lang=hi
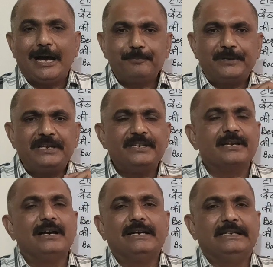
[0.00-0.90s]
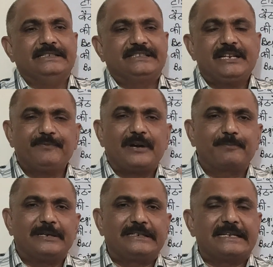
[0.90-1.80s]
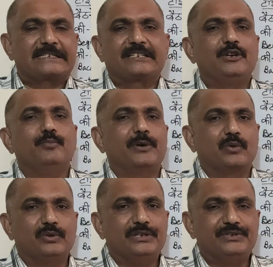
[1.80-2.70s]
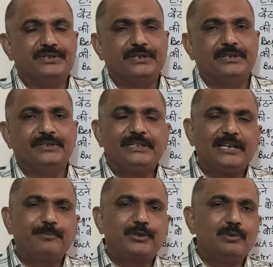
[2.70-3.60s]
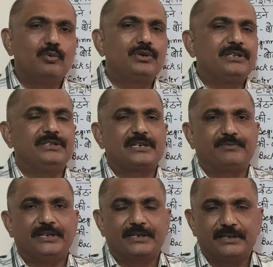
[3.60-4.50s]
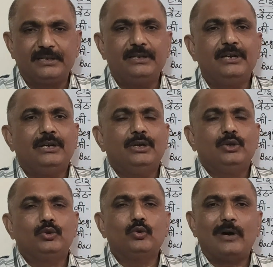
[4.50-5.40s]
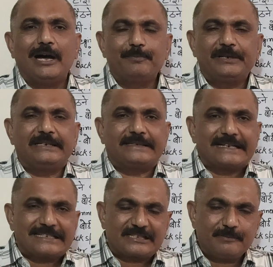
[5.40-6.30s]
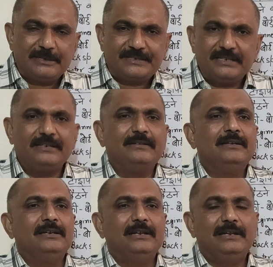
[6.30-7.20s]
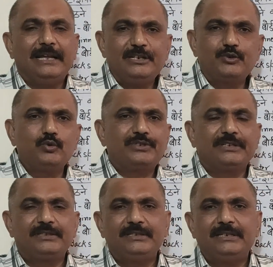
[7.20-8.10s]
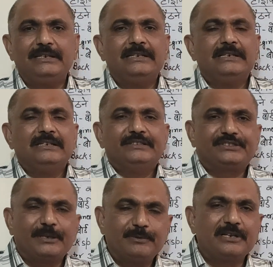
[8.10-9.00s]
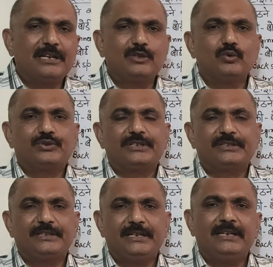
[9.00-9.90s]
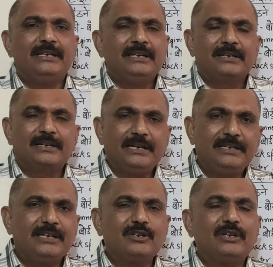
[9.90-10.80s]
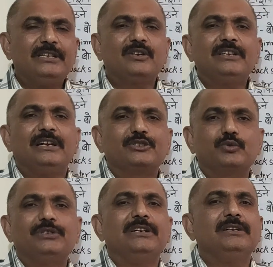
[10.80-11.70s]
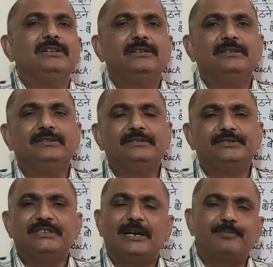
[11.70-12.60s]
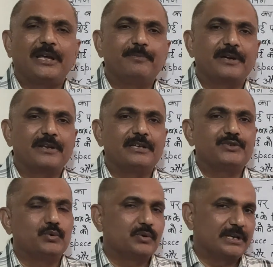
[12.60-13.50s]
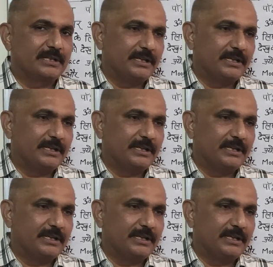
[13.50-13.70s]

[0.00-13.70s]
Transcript: आपकी निगाहें सिर्फ आपके टेक्स्ट के ऊपर होनी चाहिए यदि आप कीबोर्ड की तरफ देखेंगे तो आपके टेक्स्ट में से लाइन छूट सकती है शब्द गलत हो सकते हैं कहीं ना कहीं कहीं अशुद्धियां से आप टाइप करना शुरू कर